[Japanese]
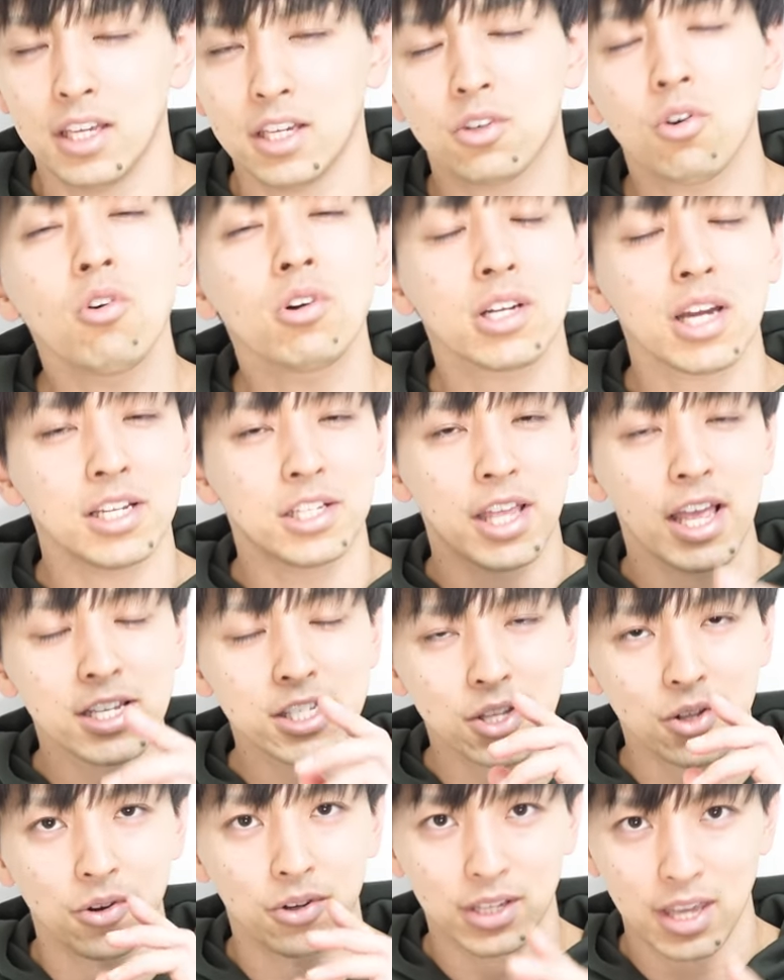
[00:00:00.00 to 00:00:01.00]
今回
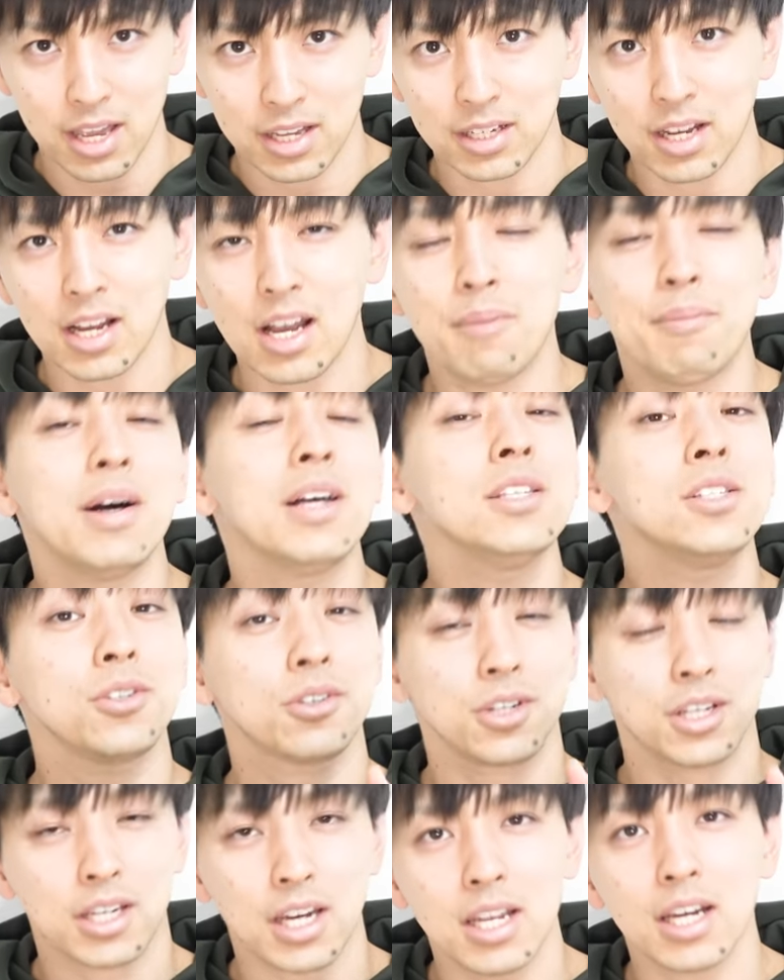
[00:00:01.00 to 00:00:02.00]
テストの結果が満
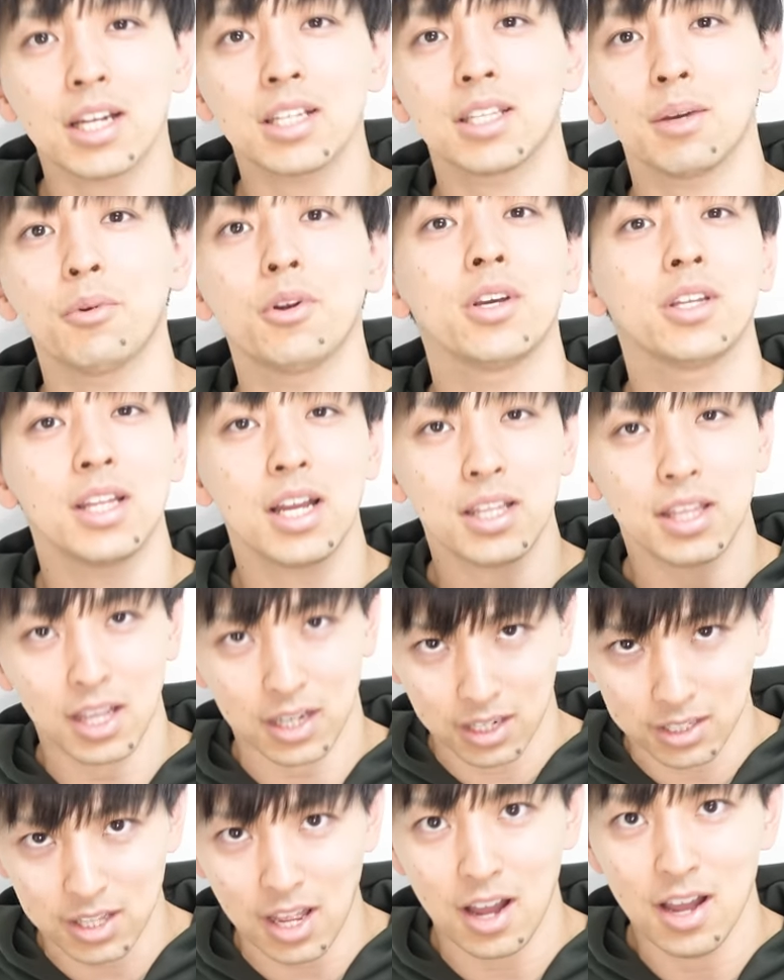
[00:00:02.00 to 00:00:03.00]
足いかなかったものになった
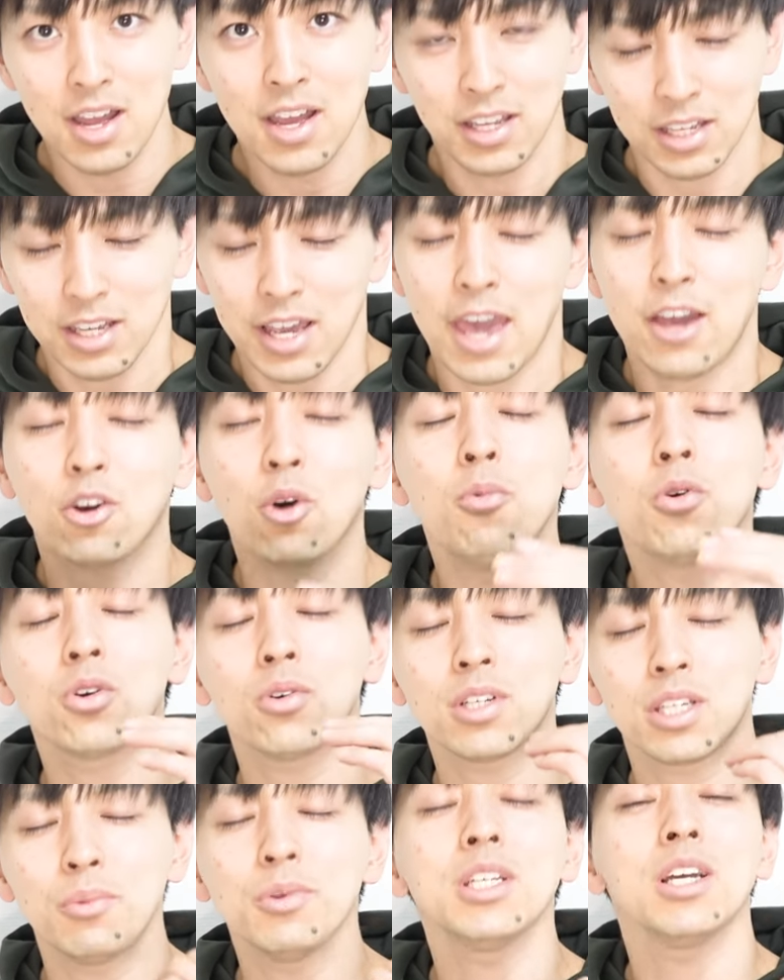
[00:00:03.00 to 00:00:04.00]
方、へこ
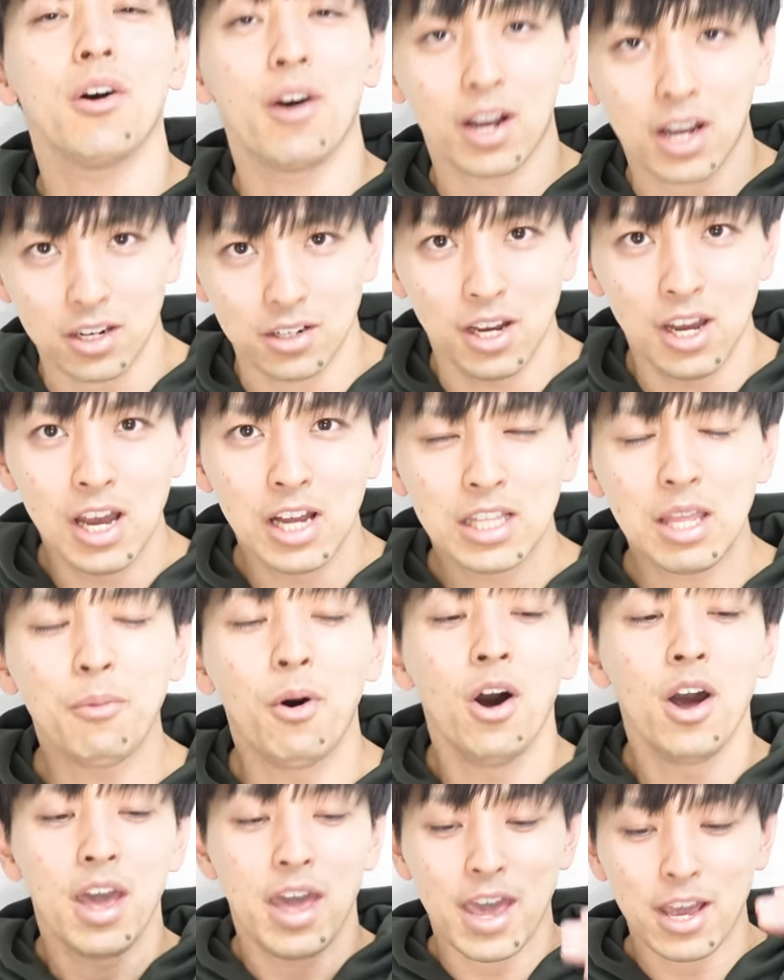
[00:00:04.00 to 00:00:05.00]
む気持ちはわかる。で
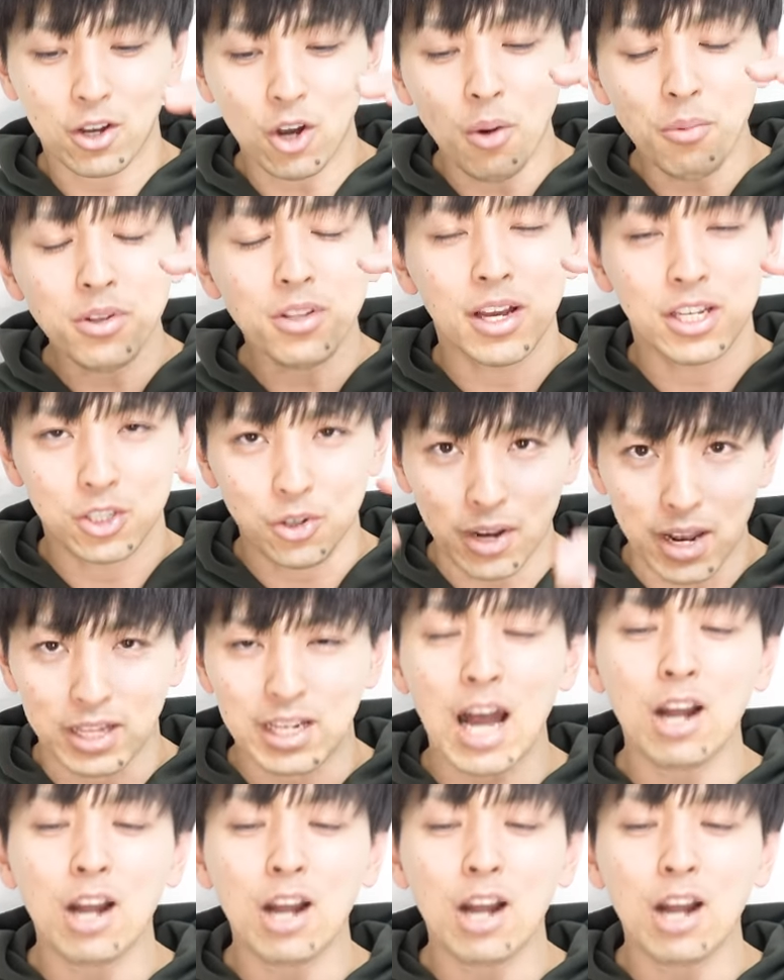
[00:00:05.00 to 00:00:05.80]
も、へこむのはしょうがない。